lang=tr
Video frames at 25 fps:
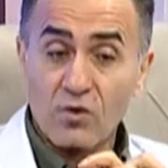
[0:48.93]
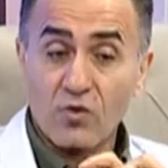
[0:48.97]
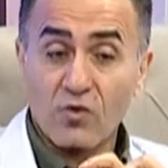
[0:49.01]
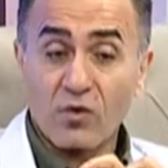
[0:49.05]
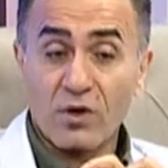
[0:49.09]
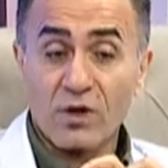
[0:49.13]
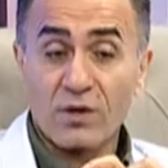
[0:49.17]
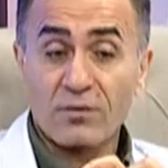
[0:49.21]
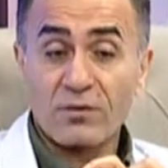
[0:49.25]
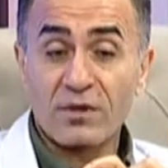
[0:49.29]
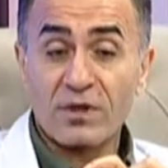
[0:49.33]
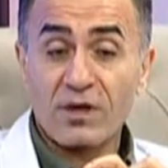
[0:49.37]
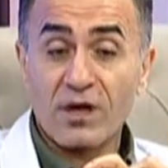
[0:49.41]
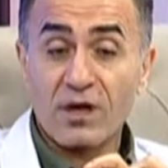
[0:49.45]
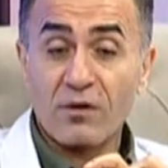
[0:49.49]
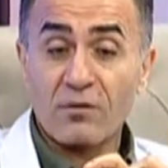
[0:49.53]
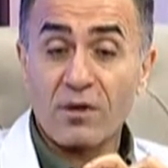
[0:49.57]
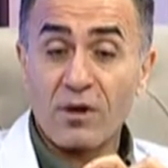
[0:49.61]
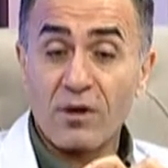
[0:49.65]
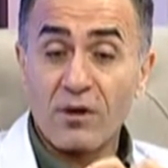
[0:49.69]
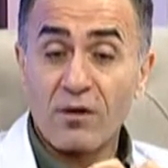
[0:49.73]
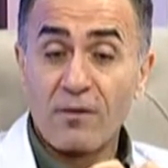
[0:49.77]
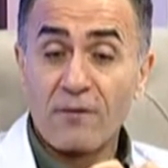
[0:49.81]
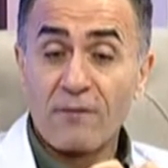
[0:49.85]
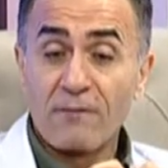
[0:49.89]
Olabilir
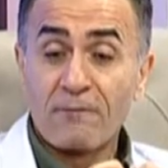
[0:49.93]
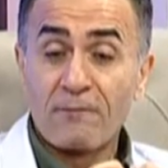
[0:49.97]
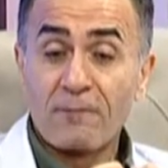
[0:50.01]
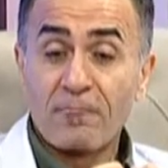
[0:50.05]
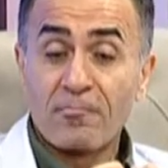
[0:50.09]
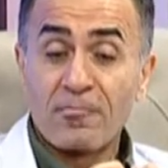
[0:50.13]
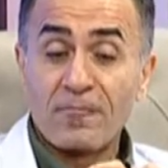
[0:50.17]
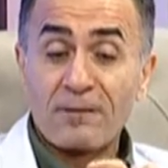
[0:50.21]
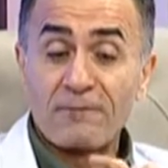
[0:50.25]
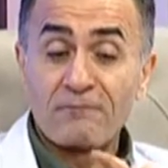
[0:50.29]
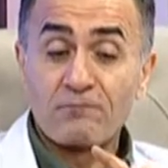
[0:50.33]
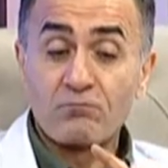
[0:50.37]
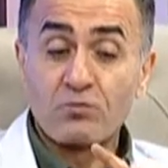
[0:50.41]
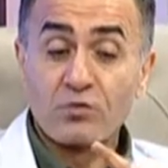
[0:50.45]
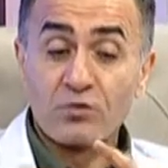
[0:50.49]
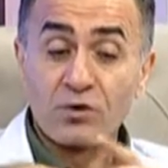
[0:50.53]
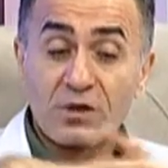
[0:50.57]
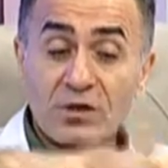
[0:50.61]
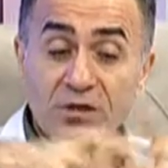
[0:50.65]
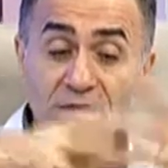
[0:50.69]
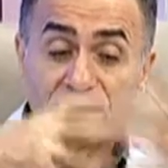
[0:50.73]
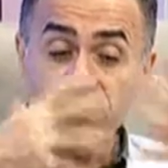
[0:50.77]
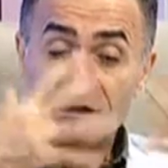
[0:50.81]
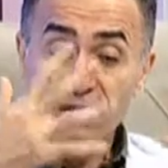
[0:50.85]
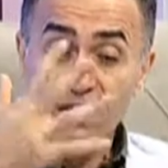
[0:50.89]
ama bunu
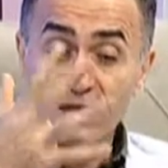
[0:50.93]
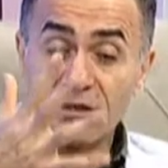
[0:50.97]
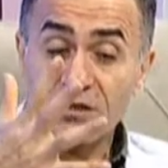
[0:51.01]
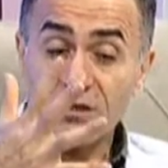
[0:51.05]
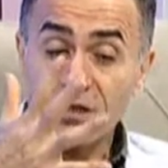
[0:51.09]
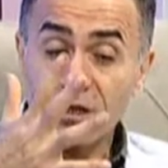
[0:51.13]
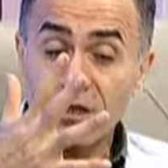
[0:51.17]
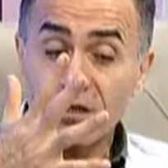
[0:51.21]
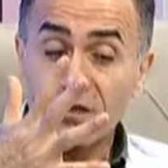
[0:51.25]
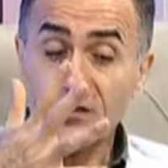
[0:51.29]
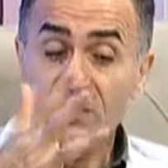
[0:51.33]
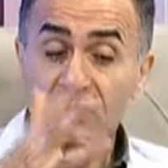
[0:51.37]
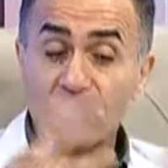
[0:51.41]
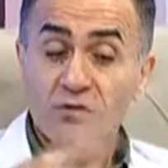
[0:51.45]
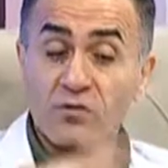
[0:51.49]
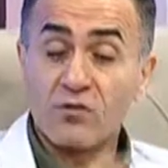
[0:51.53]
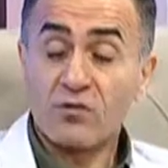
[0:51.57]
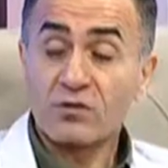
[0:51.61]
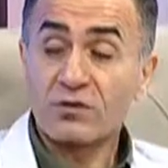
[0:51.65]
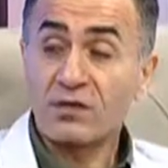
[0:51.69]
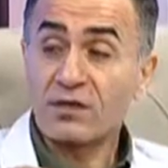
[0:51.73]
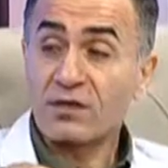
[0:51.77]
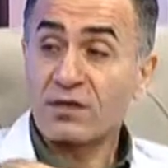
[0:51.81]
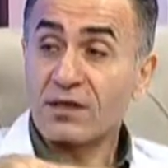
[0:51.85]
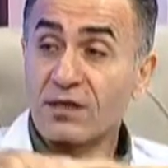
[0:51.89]
hızlandıran
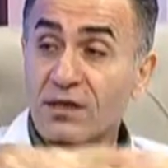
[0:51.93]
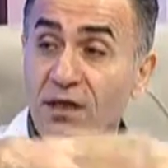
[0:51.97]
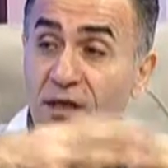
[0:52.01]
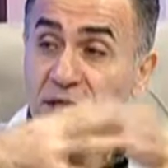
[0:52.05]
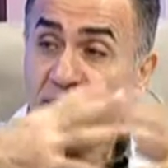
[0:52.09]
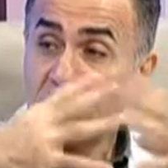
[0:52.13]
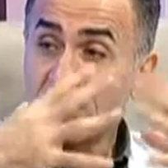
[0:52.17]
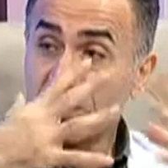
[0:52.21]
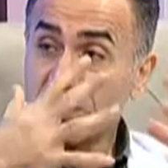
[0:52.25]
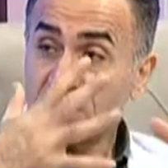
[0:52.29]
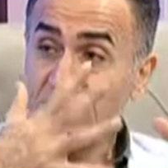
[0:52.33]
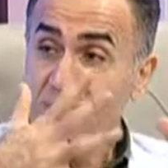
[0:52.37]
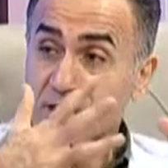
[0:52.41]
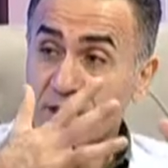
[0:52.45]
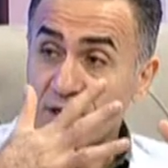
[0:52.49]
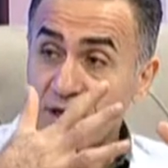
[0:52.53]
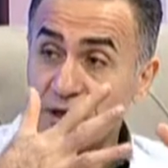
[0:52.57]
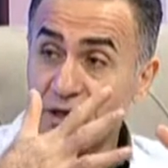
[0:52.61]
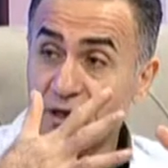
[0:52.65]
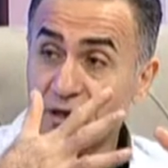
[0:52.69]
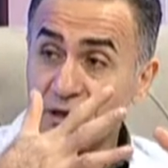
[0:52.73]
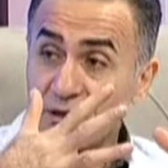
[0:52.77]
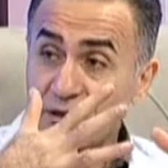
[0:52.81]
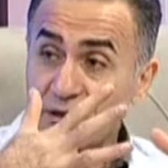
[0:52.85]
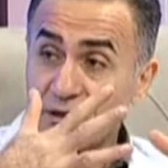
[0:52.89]
özellikle genç
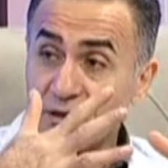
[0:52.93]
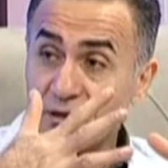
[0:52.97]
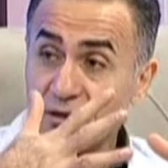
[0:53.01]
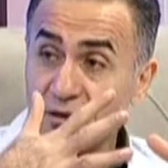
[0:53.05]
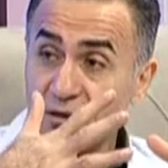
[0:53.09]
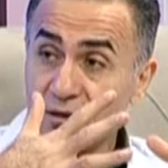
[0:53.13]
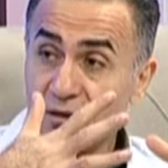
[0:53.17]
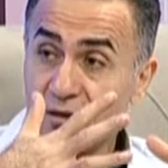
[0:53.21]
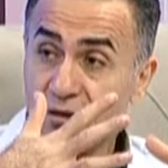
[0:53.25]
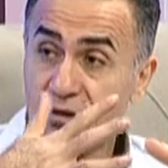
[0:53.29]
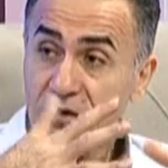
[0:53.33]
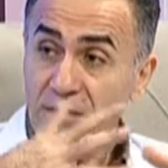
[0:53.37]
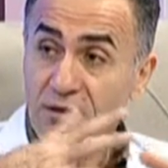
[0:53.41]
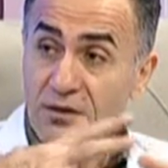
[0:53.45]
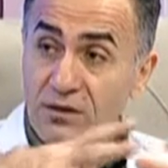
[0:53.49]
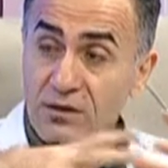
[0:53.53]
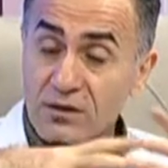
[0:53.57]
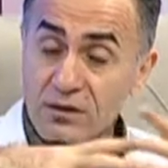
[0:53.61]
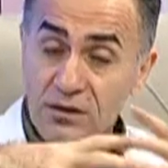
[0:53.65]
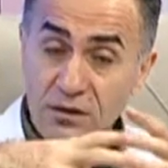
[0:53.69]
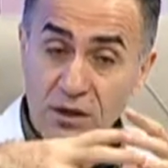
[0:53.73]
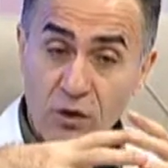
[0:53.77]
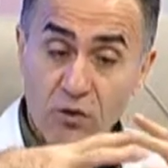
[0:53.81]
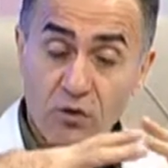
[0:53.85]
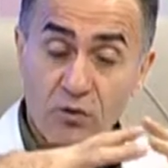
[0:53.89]
yaşlara
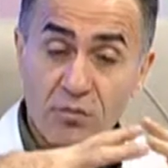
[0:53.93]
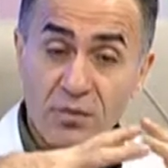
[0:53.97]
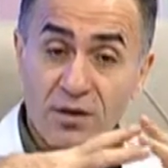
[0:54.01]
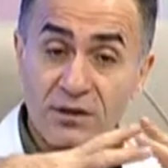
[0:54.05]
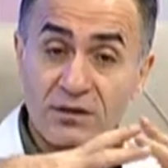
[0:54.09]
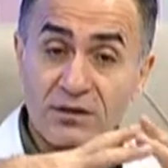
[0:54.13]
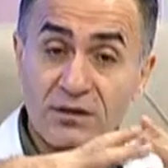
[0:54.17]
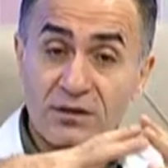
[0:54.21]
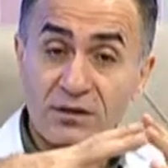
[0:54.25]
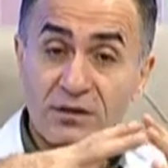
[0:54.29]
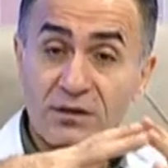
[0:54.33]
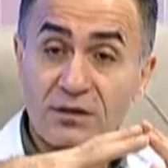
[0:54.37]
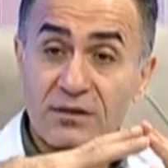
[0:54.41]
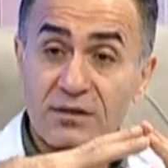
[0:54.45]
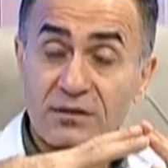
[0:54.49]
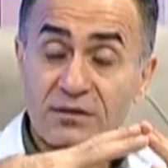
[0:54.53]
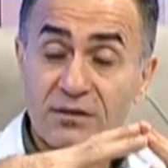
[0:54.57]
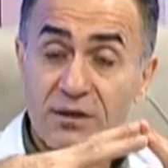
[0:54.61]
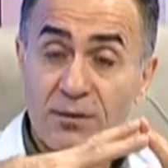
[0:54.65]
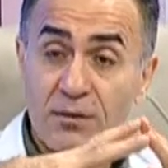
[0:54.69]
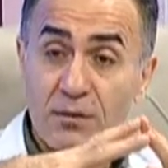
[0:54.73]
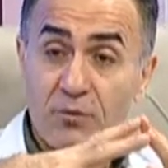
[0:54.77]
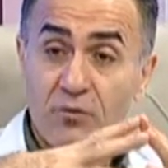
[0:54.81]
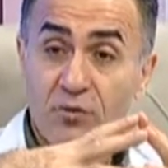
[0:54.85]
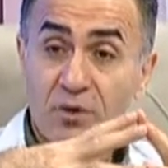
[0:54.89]
da olmasını
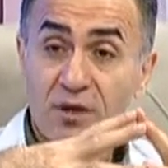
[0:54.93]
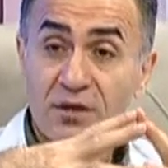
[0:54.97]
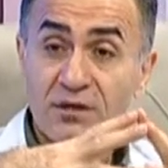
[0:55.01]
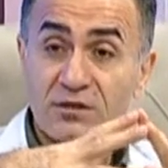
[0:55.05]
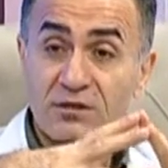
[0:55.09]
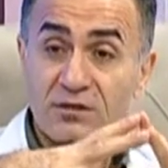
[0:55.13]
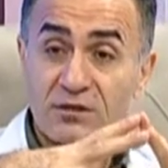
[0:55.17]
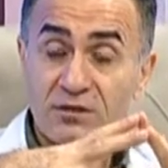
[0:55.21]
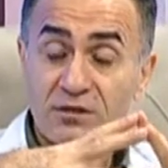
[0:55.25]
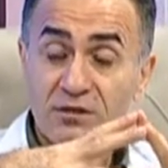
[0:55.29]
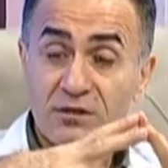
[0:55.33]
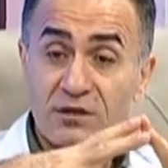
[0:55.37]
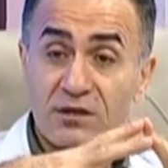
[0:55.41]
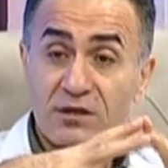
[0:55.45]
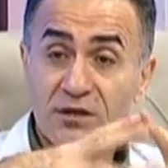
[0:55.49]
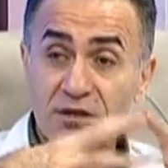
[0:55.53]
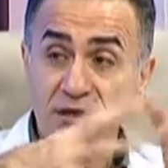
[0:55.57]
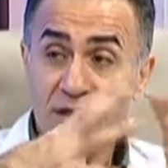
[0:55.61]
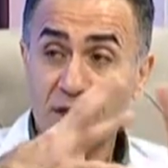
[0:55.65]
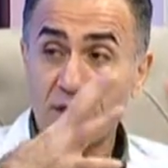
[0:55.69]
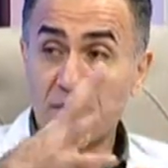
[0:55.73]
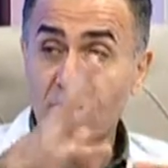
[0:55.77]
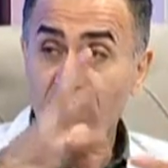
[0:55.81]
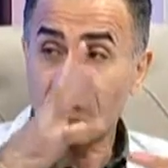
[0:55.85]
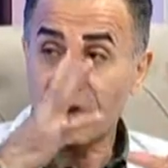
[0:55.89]
sebep olan iki
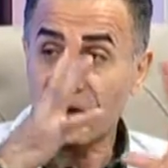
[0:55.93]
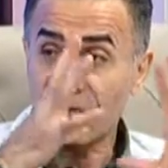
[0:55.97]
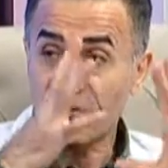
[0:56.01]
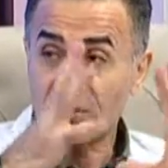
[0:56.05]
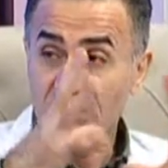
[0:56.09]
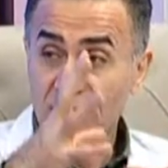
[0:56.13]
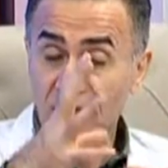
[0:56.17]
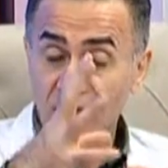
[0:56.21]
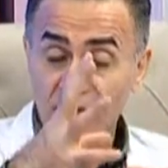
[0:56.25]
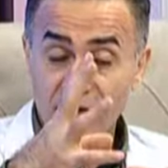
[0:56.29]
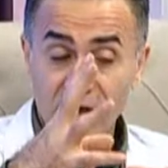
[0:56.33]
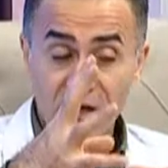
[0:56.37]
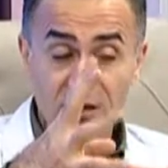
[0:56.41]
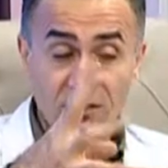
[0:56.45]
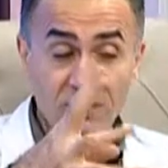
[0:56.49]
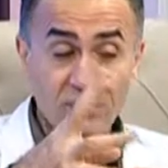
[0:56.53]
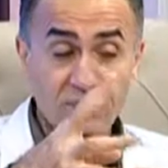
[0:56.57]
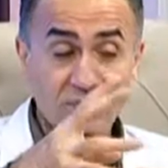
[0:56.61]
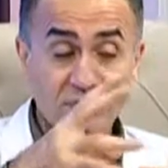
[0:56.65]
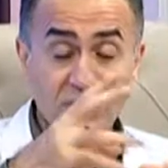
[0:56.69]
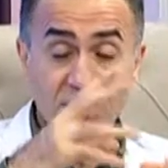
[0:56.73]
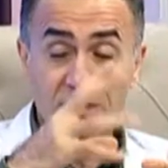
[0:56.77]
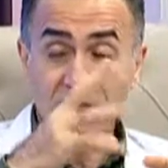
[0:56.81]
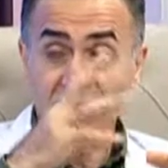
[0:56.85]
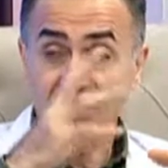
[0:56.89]
tane önemli şey vardır.
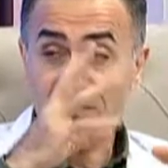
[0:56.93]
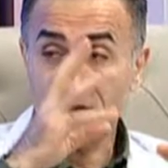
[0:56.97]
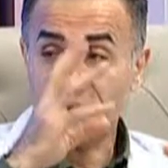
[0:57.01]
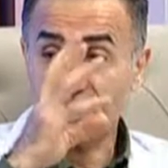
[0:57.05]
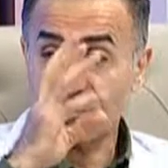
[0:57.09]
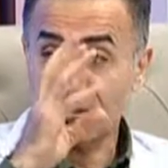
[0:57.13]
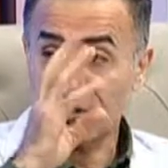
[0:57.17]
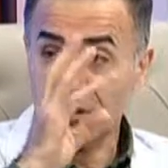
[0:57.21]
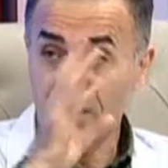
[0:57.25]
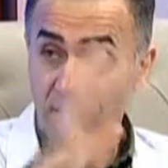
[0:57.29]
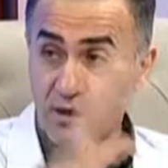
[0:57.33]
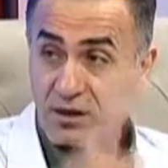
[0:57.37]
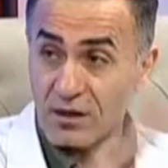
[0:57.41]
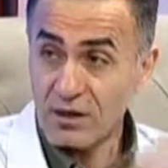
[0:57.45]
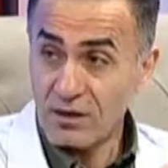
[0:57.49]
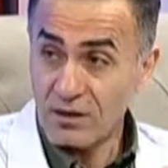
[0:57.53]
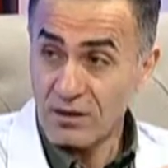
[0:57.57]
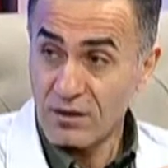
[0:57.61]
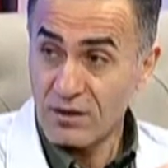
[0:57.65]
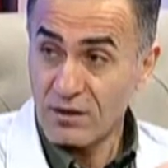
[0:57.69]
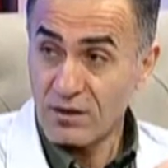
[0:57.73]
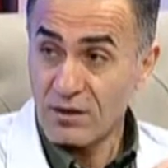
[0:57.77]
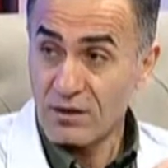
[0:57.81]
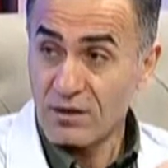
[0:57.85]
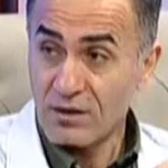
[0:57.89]
Bir tanesi sigara,
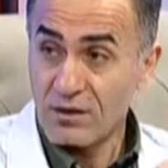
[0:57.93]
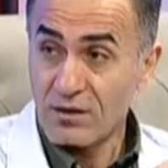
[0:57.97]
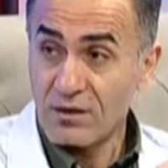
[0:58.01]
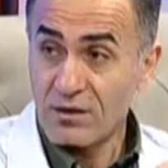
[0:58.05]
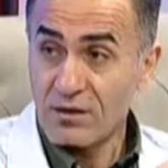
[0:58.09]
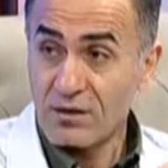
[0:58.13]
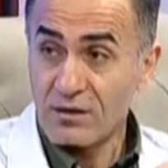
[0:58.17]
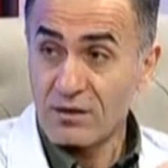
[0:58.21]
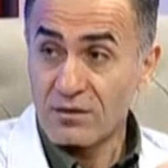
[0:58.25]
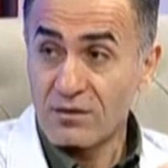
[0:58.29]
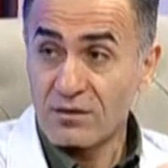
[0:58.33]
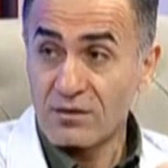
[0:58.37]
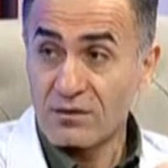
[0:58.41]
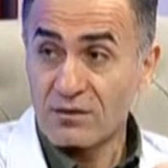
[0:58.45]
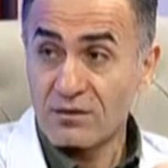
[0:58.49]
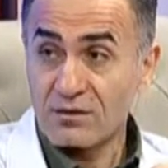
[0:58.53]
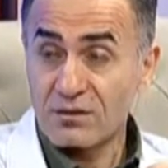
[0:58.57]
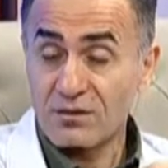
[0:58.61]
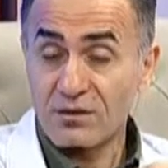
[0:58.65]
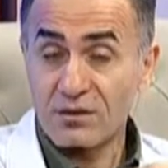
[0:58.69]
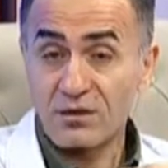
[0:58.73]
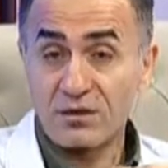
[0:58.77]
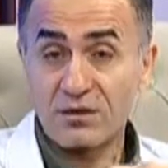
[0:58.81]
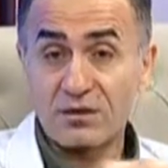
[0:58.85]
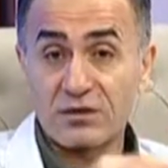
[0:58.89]

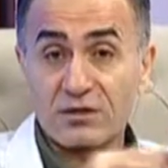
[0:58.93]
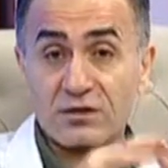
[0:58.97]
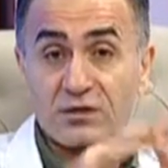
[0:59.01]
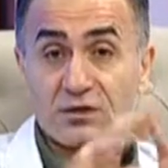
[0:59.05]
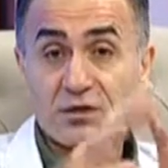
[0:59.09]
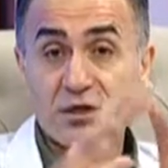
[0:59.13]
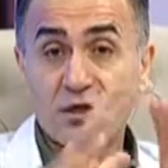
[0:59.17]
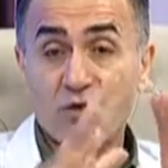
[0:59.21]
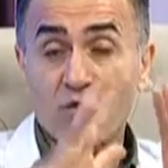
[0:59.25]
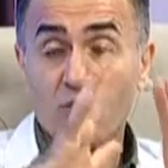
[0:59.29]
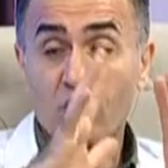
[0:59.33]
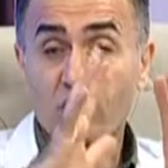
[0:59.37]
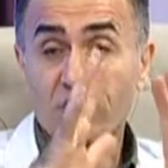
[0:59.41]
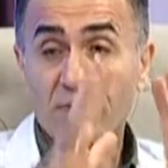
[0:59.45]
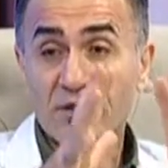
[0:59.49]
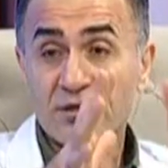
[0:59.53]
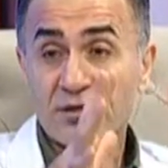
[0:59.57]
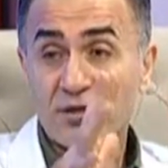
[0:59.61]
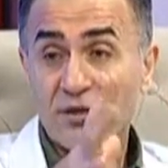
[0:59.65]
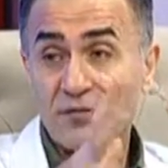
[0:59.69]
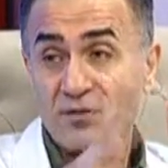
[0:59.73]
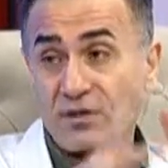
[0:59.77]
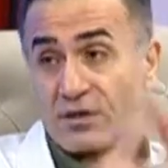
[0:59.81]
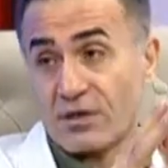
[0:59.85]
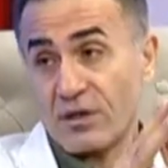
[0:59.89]
İkincisi de
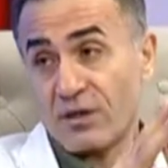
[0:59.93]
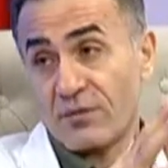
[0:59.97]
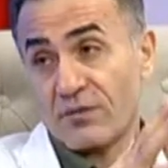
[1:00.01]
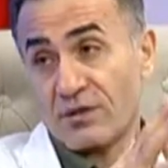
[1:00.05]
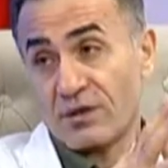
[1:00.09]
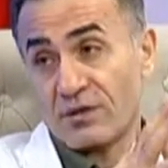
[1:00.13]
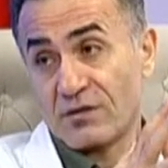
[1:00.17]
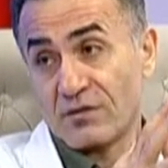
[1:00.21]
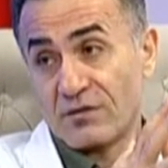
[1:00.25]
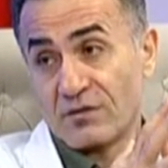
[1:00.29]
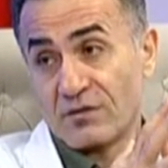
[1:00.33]
obezite ve diyabet.